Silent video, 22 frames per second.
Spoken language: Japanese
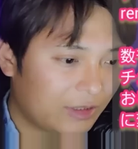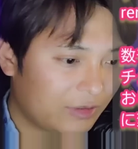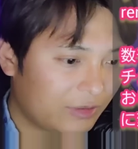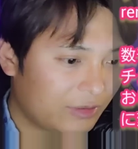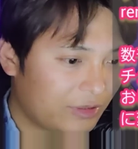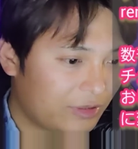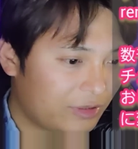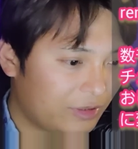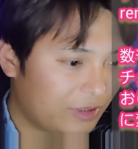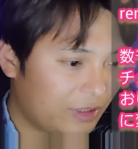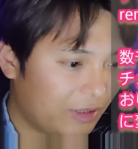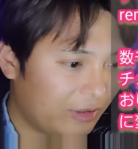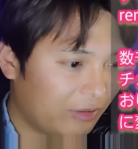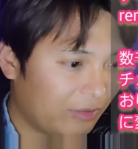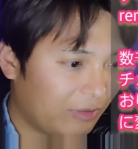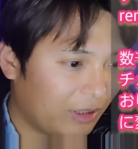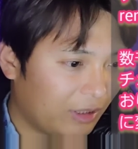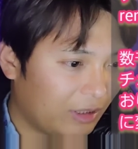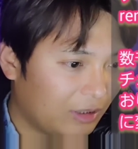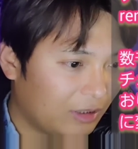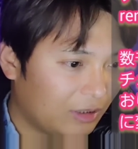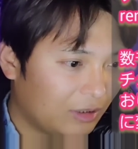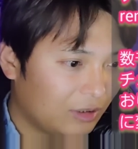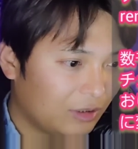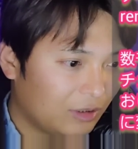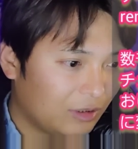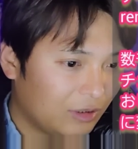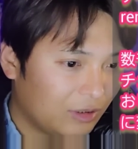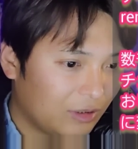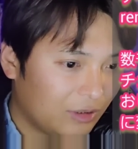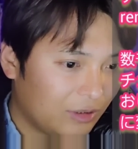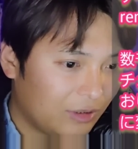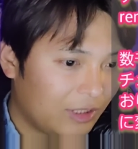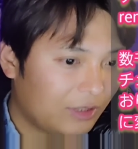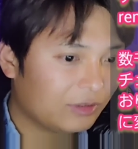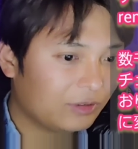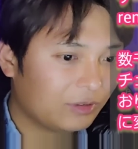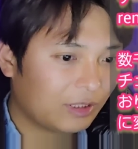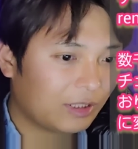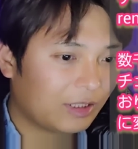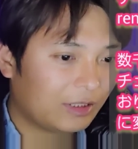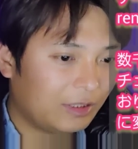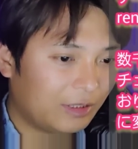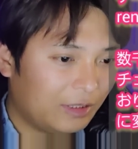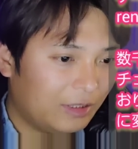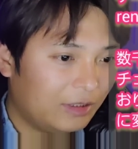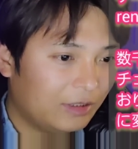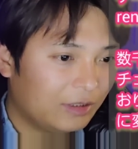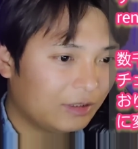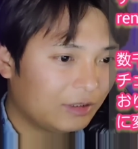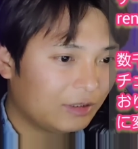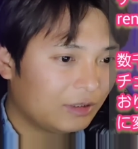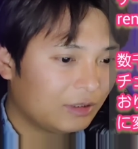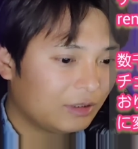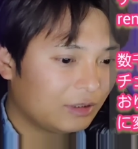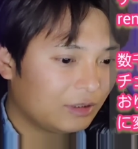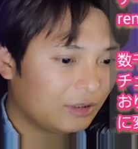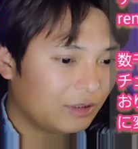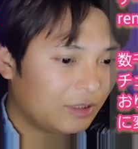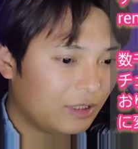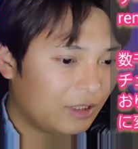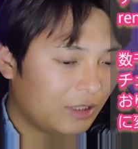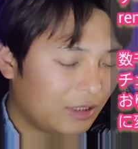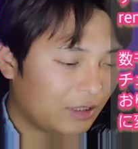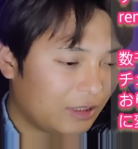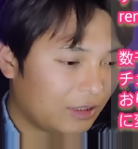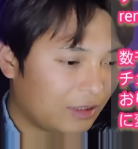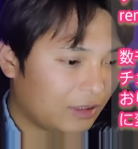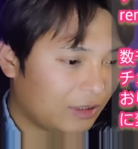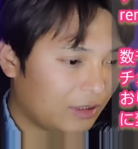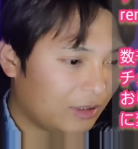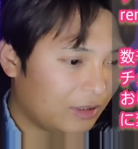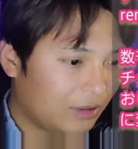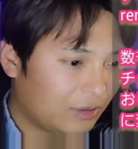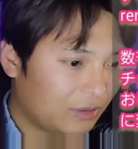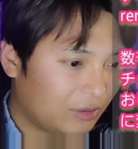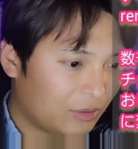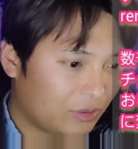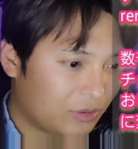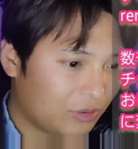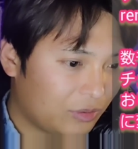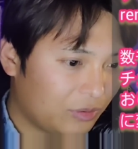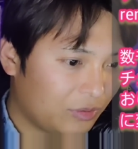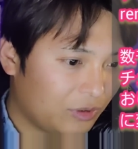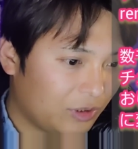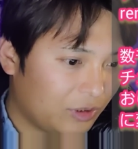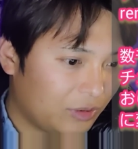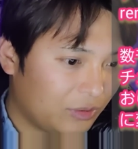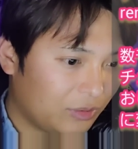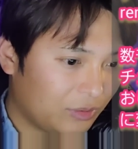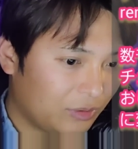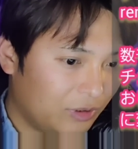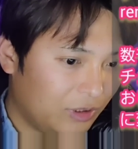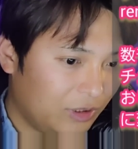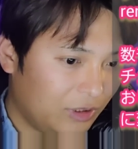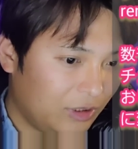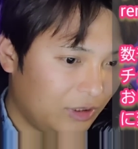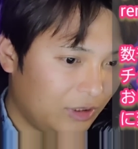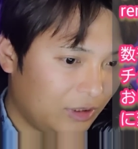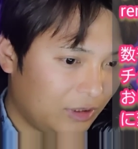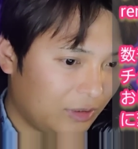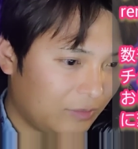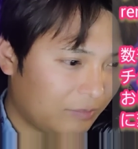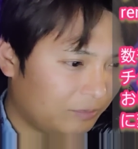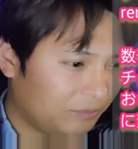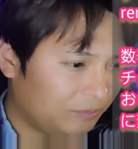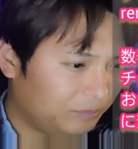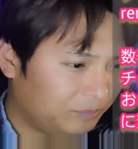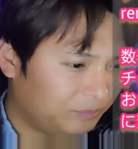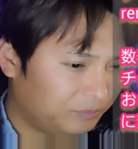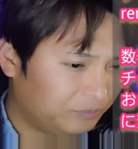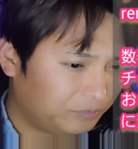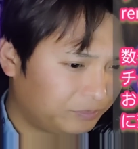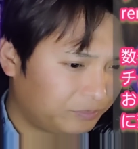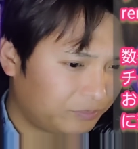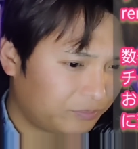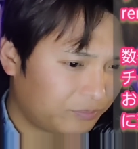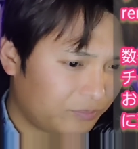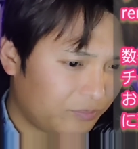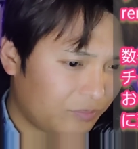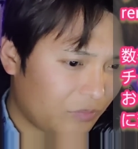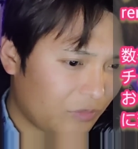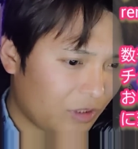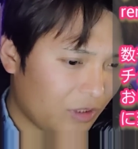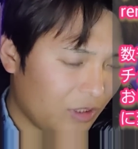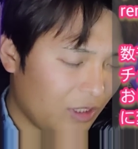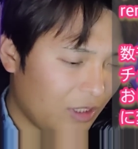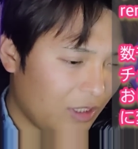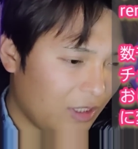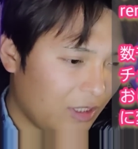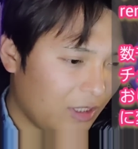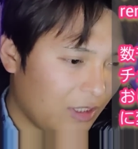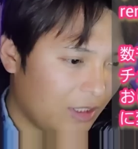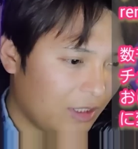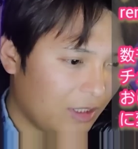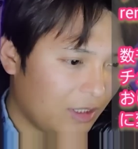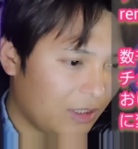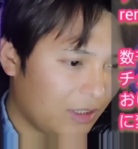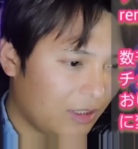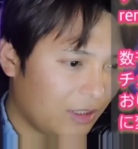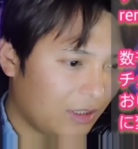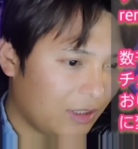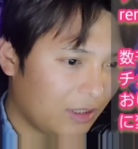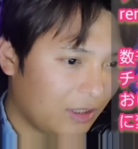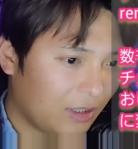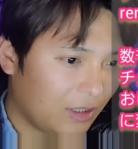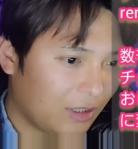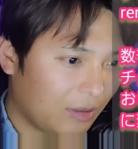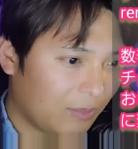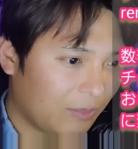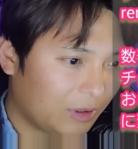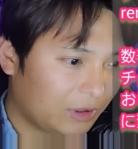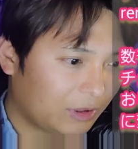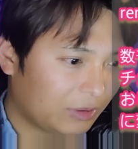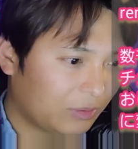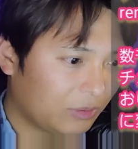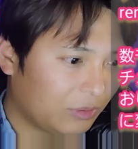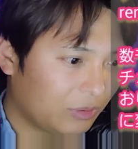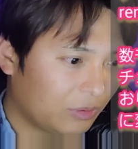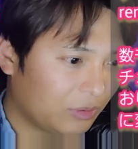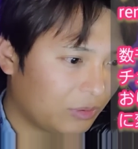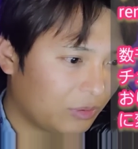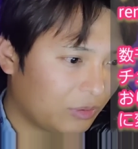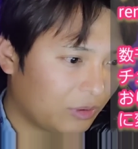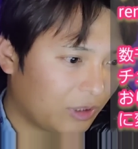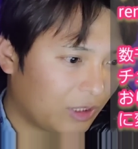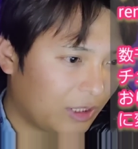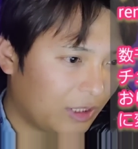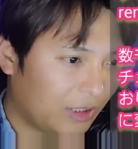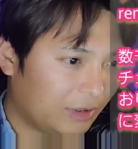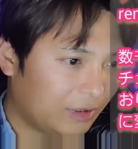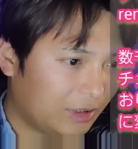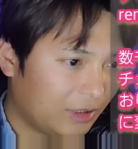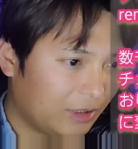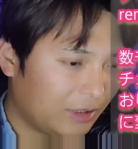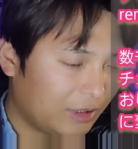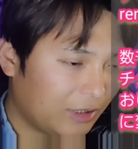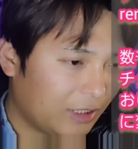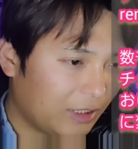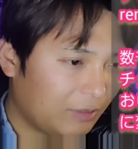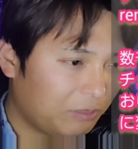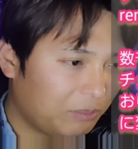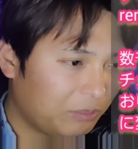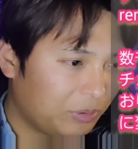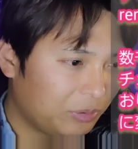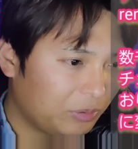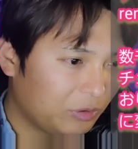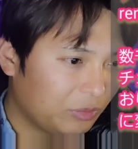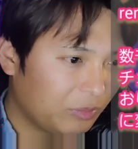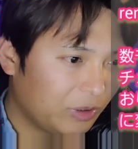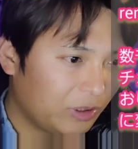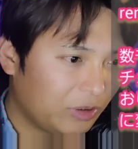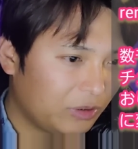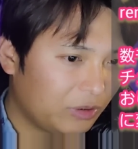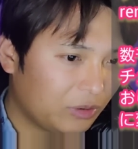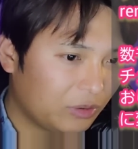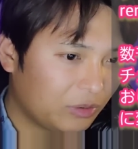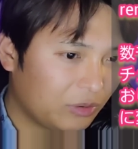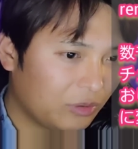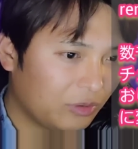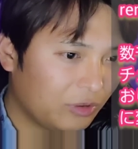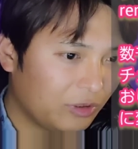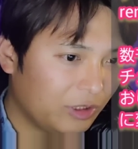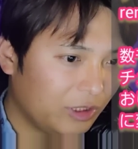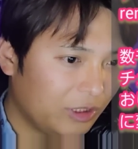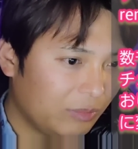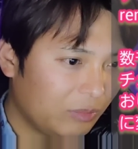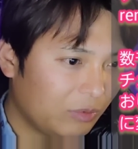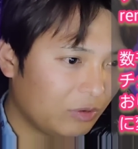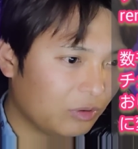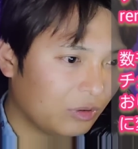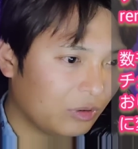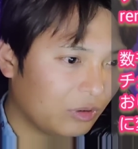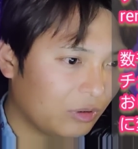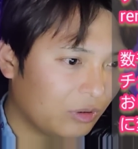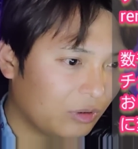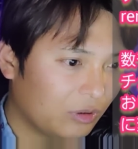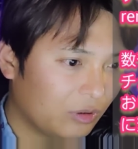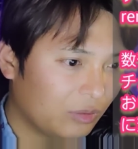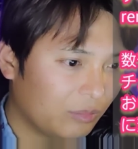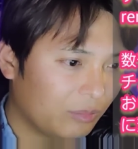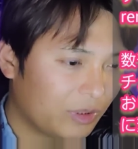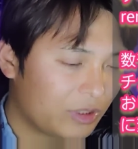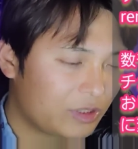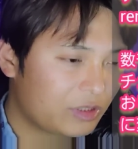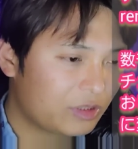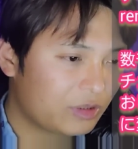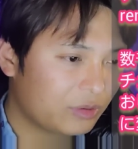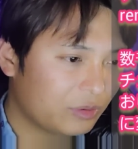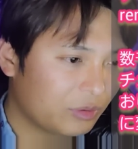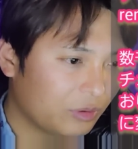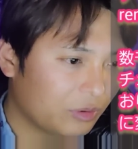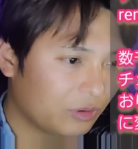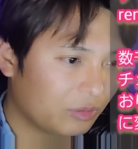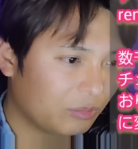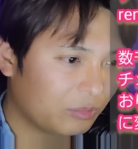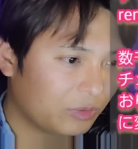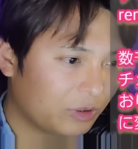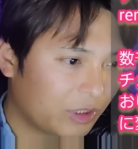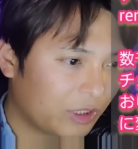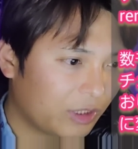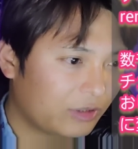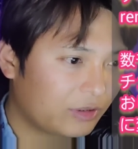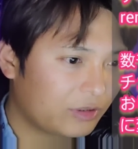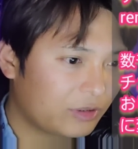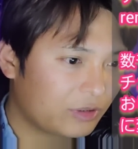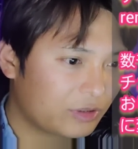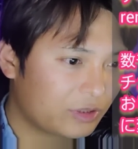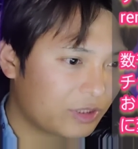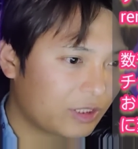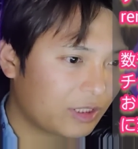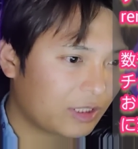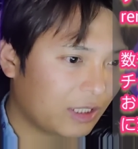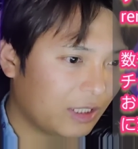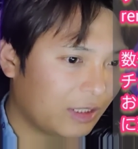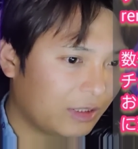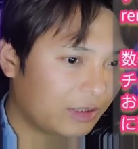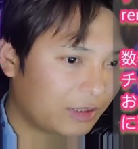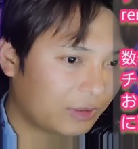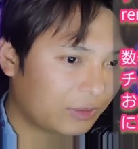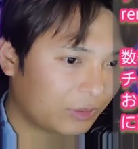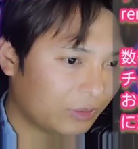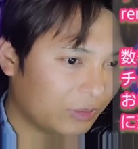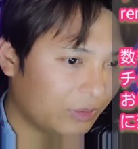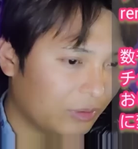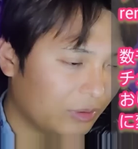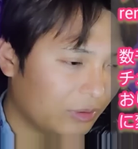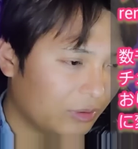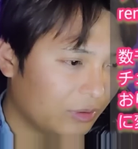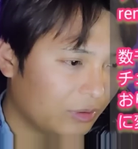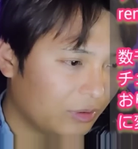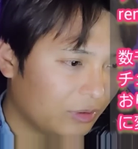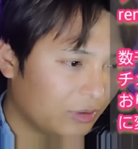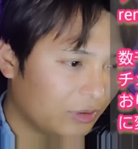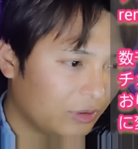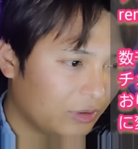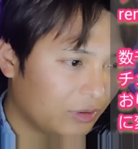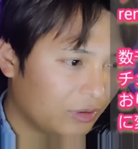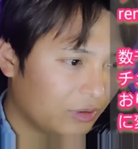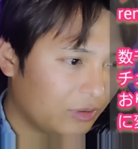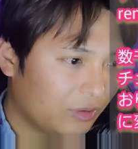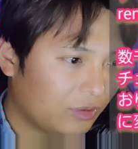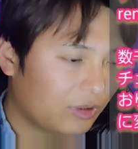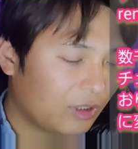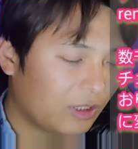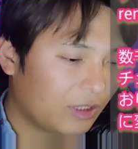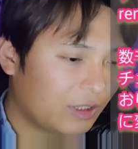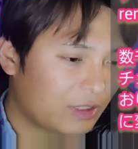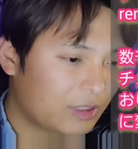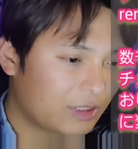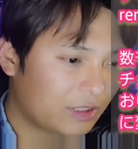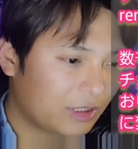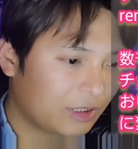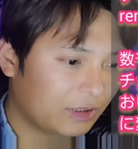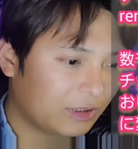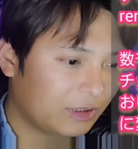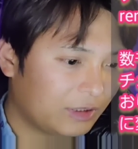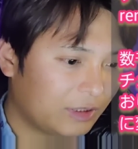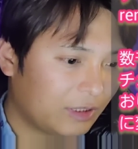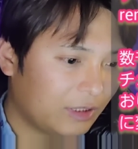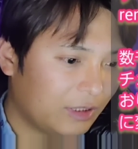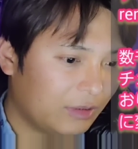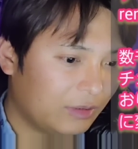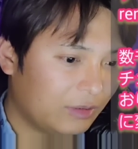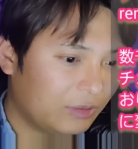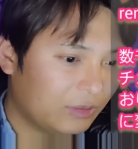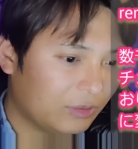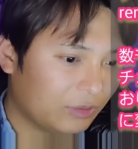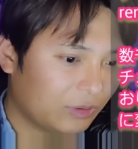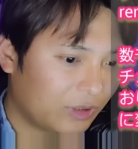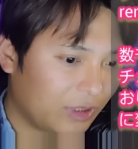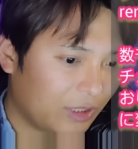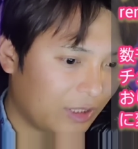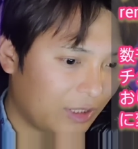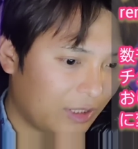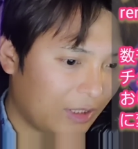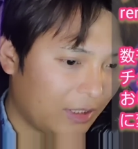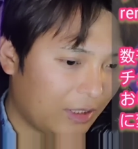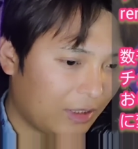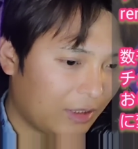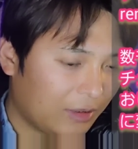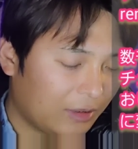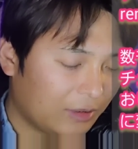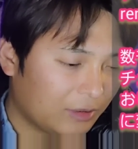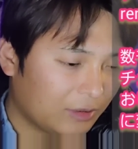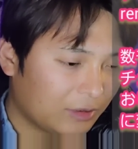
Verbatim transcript: るんですよ、レンは。レンの中でね。で、えー、っと、その後に、えー、またコロコロ変えていて、ラップとビットコインにも別の DEX で変えたという話が出ているので、